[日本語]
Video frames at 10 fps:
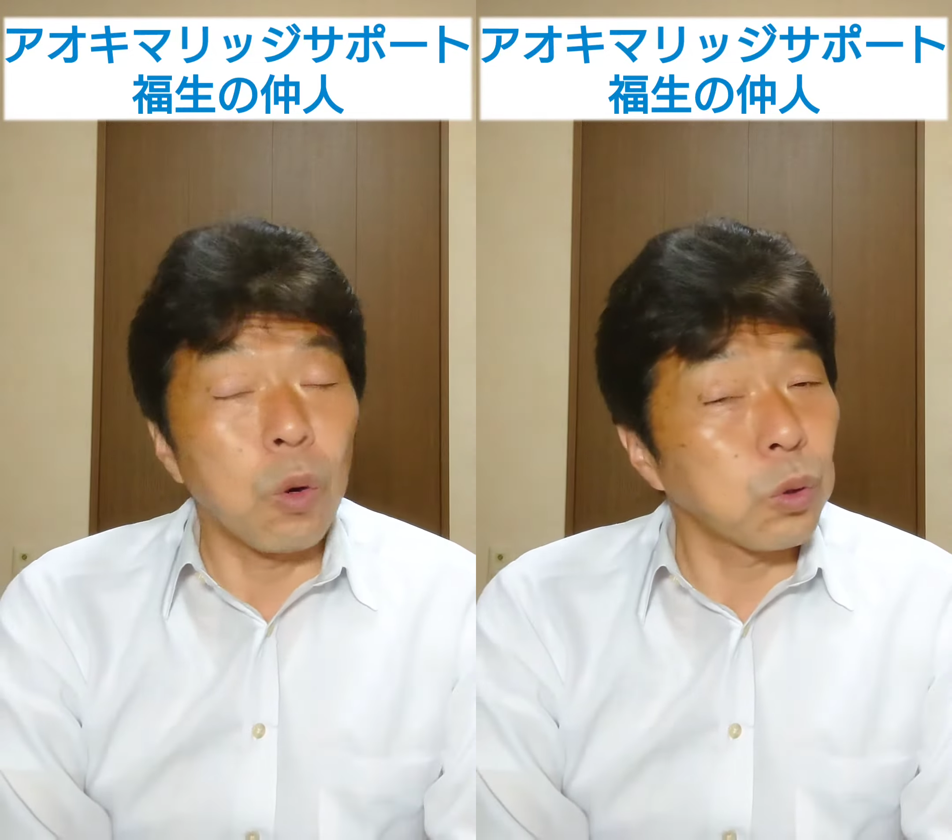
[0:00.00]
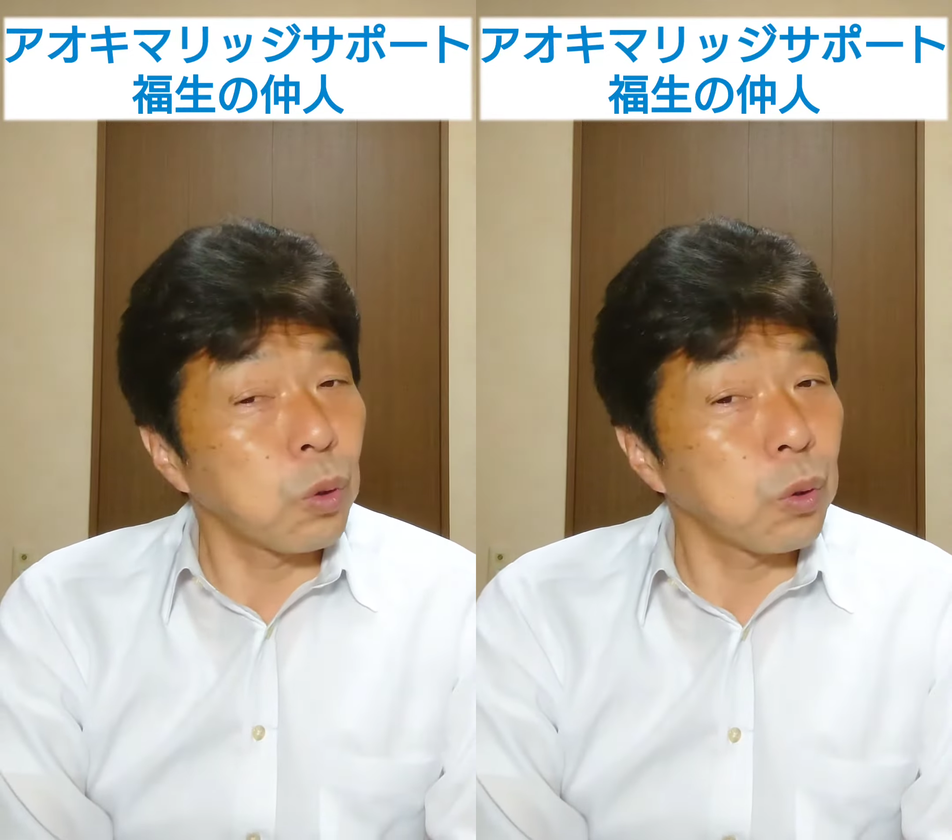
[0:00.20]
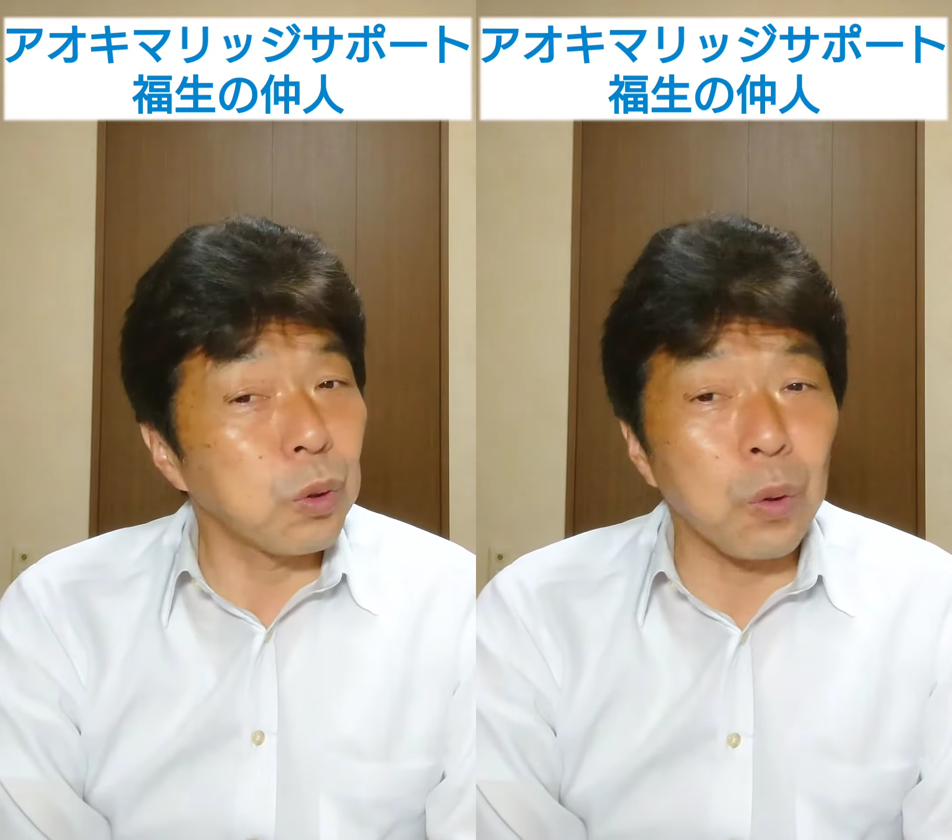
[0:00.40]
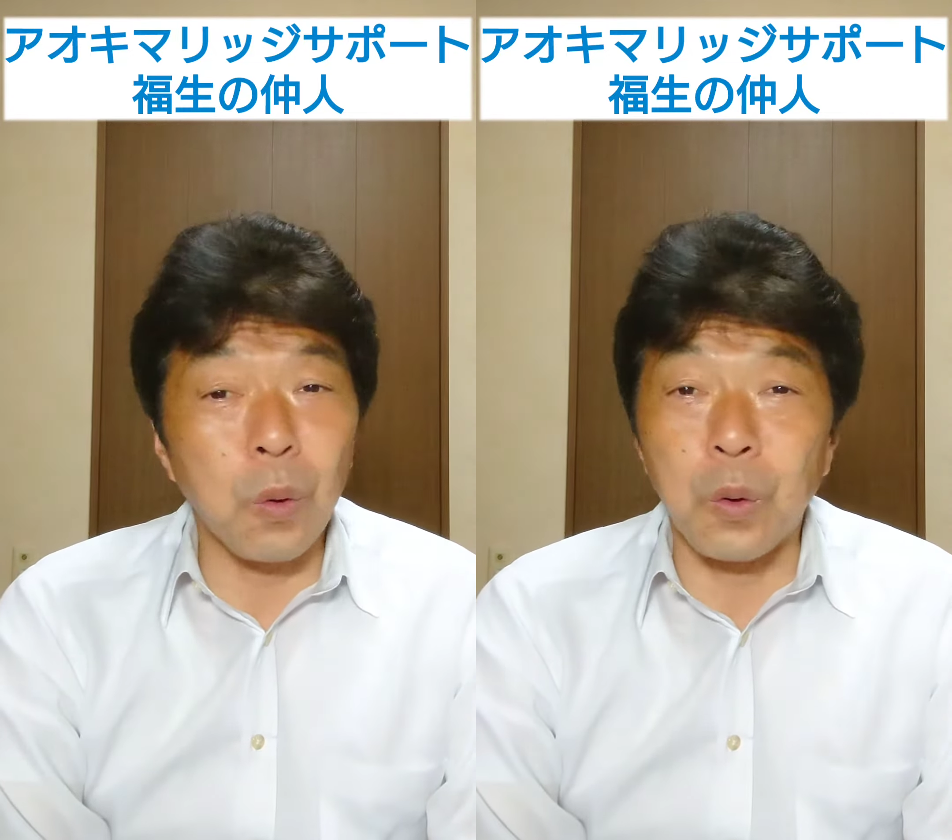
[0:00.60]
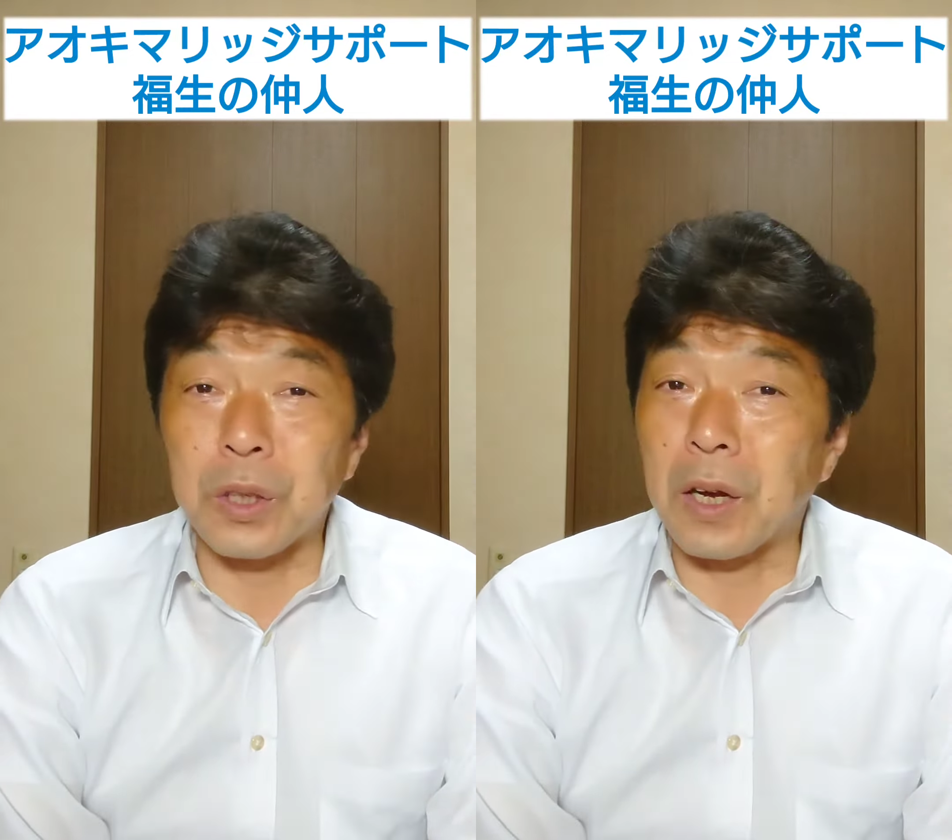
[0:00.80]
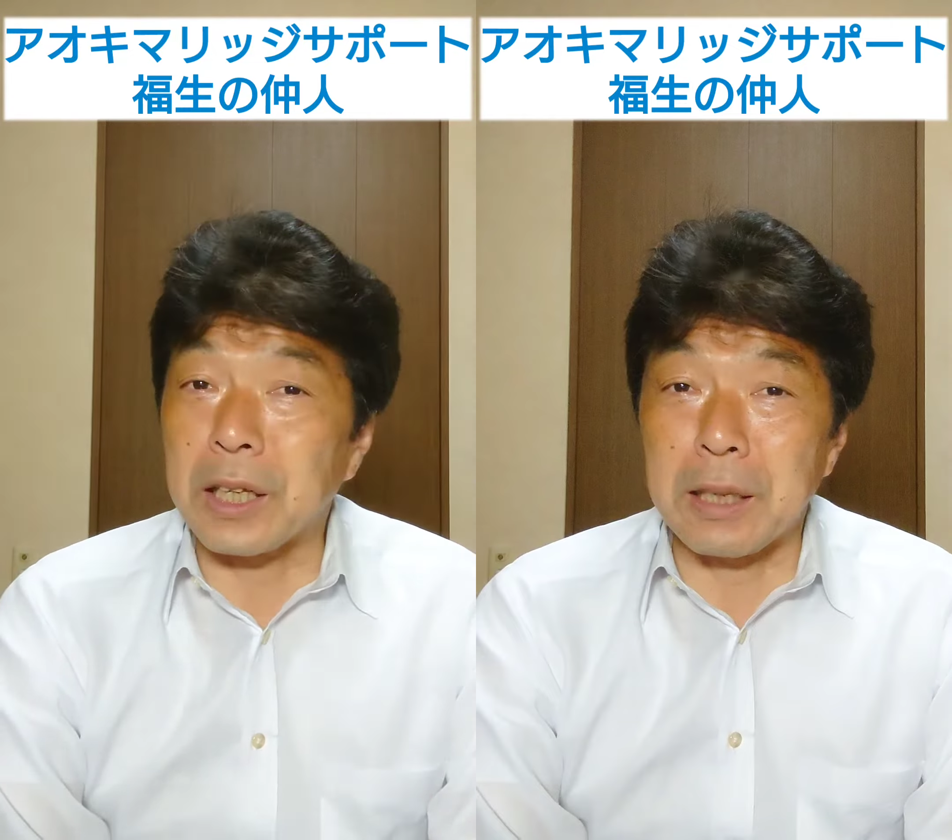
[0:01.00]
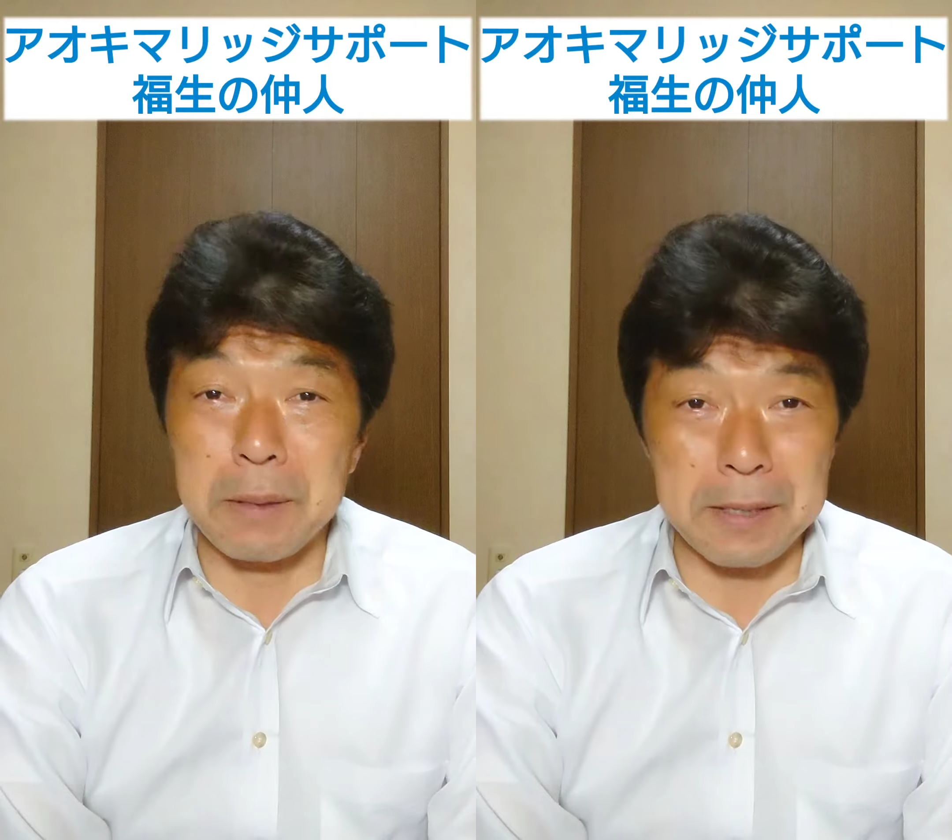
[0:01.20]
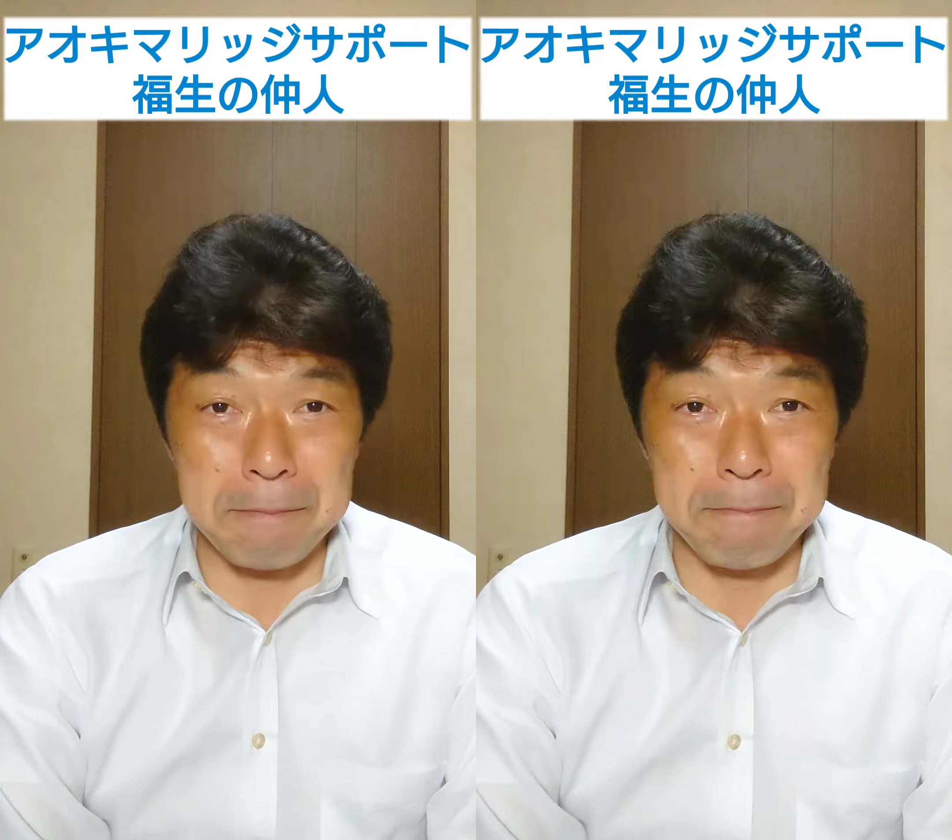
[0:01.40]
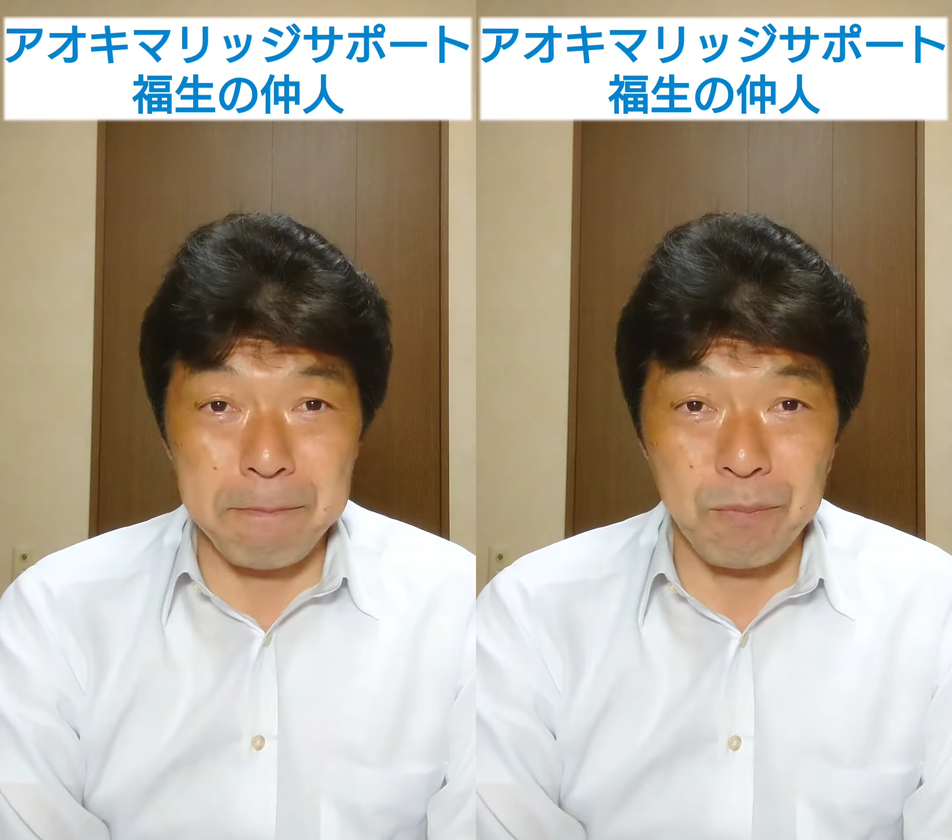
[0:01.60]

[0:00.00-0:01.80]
ほとんど行われていません